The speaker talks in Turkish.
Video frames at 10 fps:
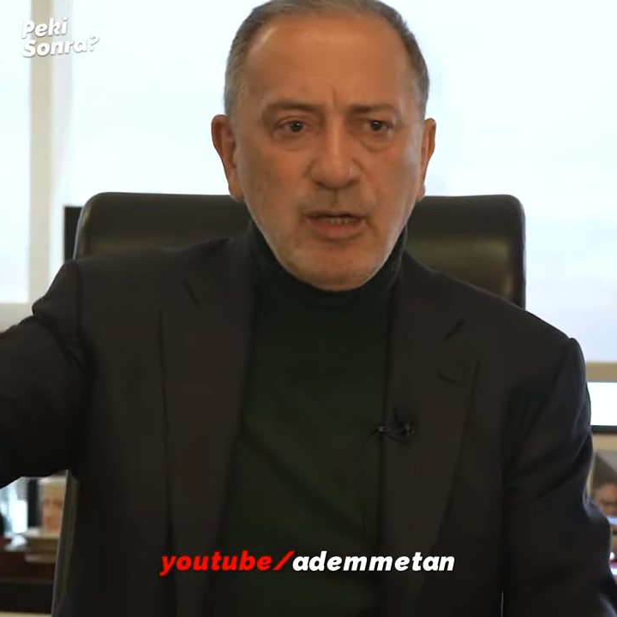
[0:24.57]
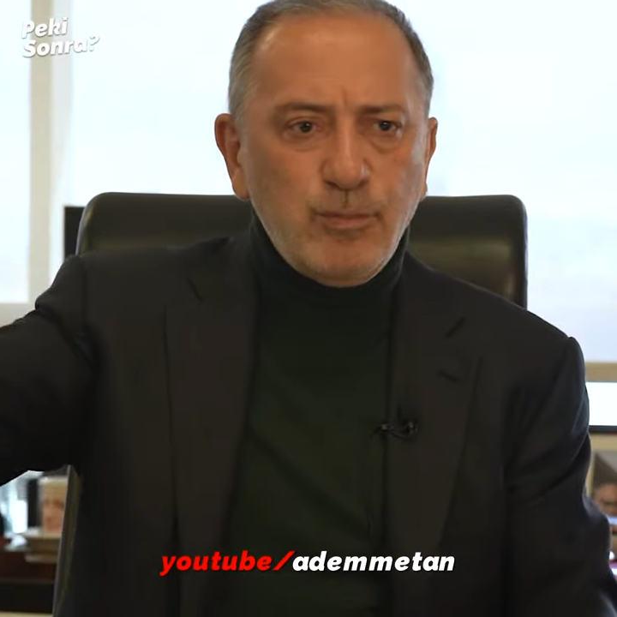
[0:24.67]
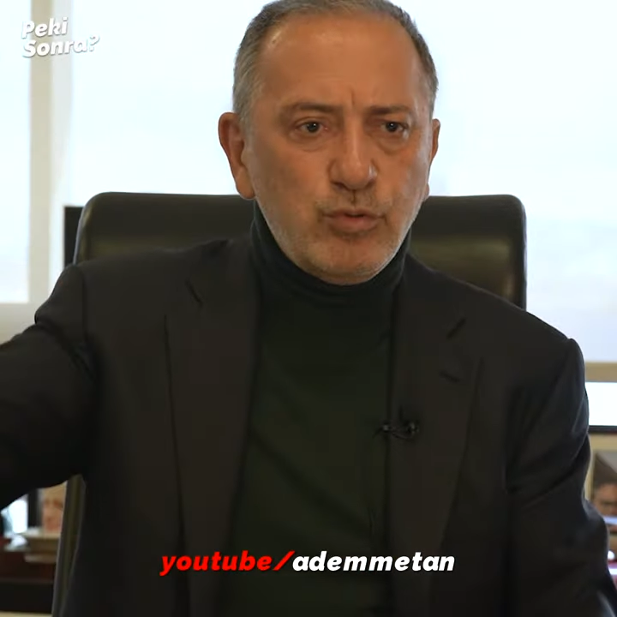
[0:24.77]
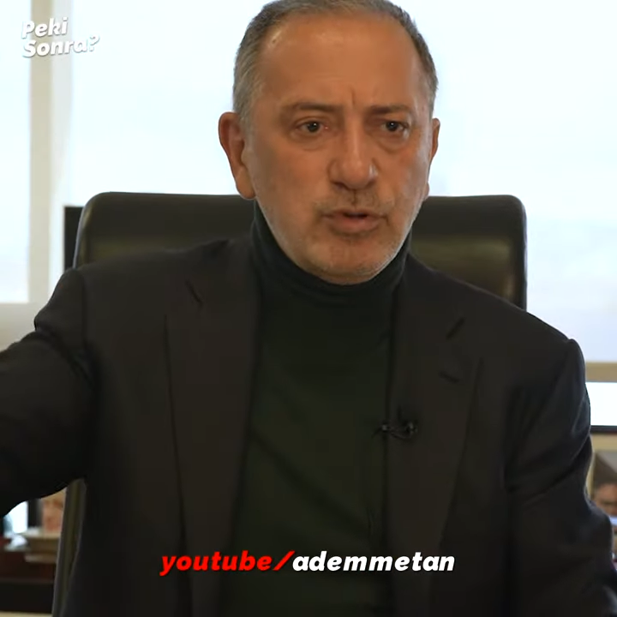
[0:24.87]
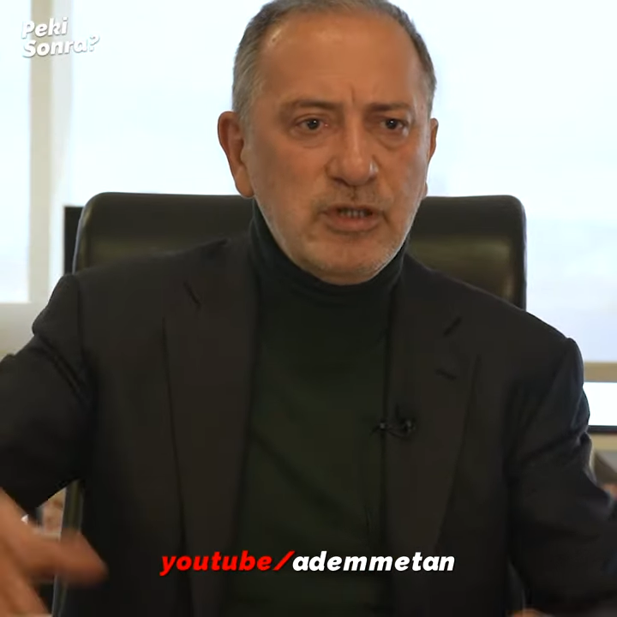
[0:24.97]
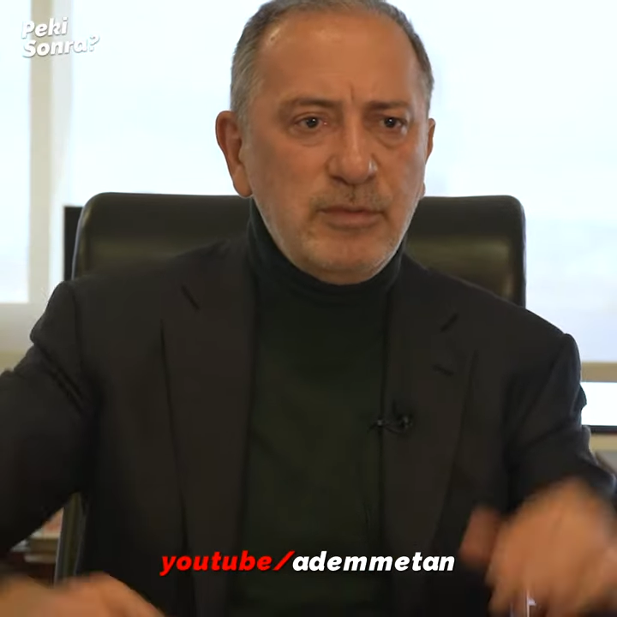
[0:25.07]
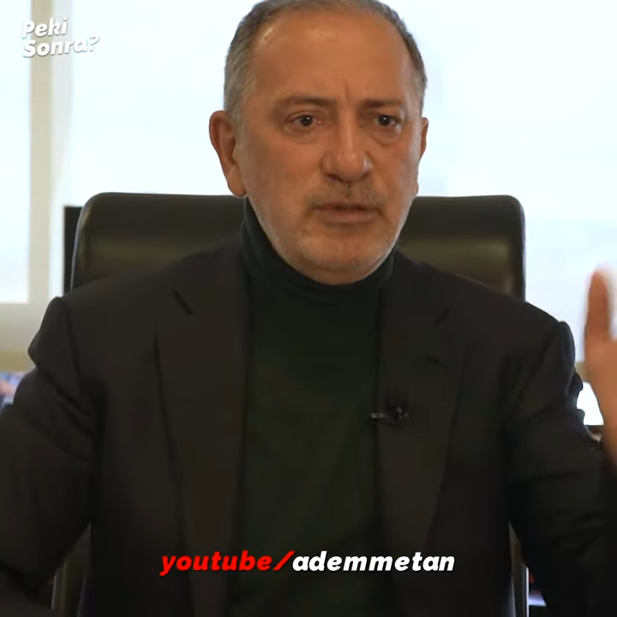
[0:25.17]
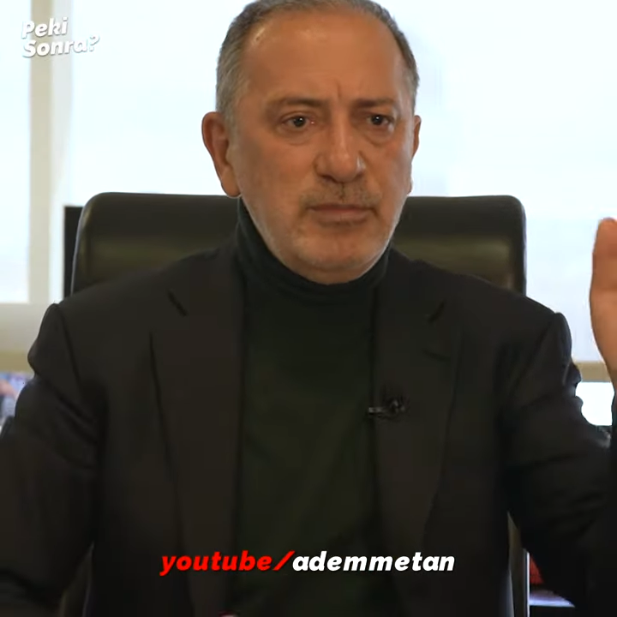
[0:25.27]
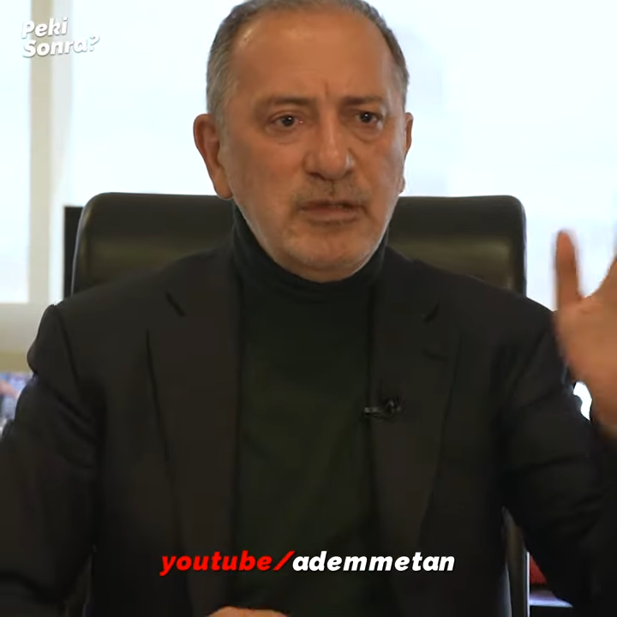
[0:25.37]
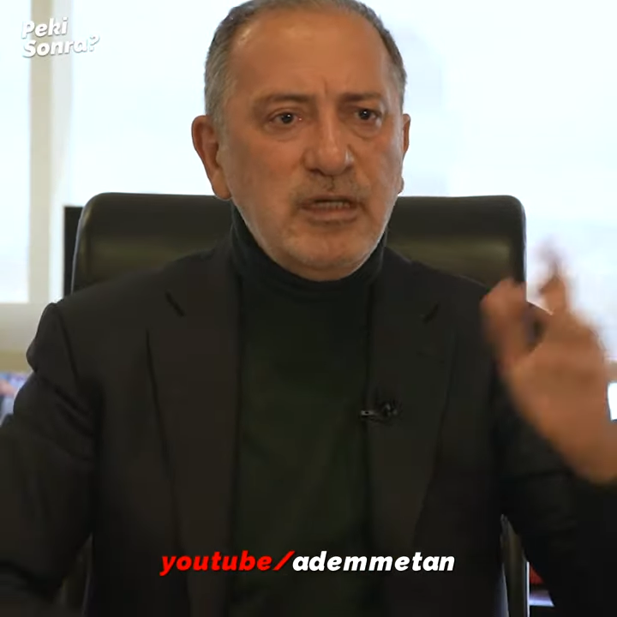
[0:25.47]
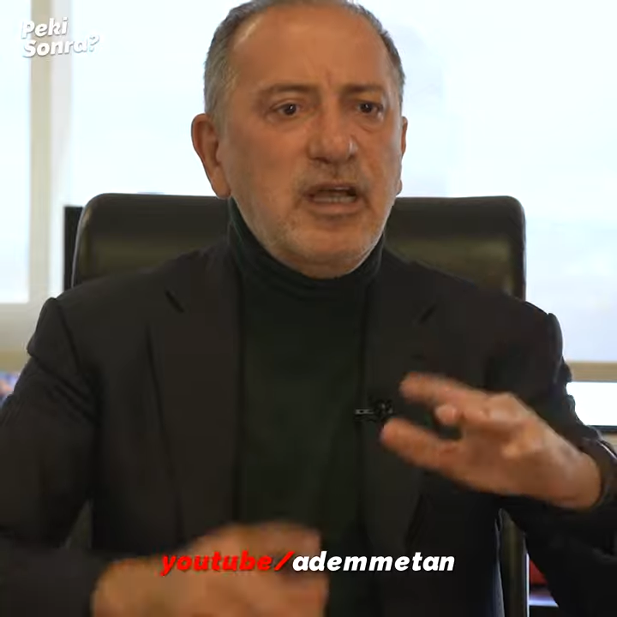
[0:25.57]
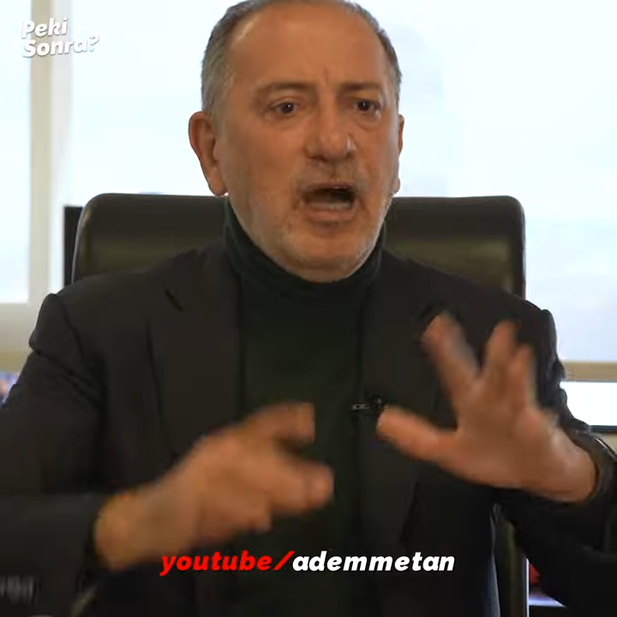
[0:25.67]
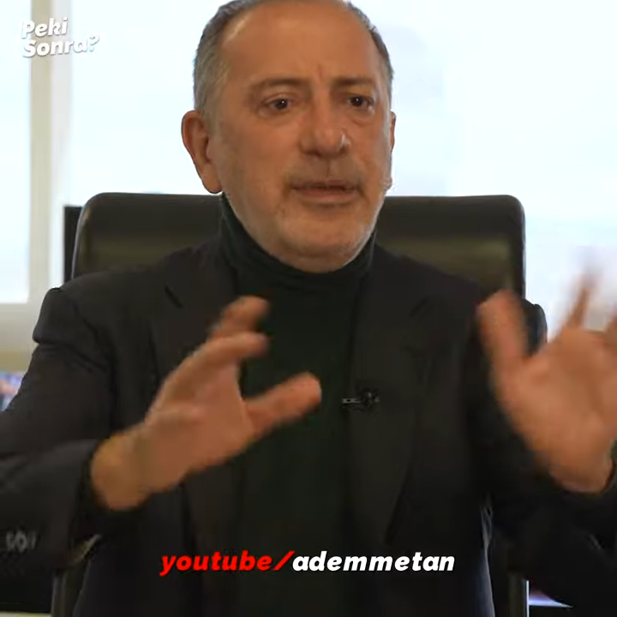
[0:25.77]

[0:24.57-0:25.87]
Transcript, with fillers: Harput'ta da bilmem nerede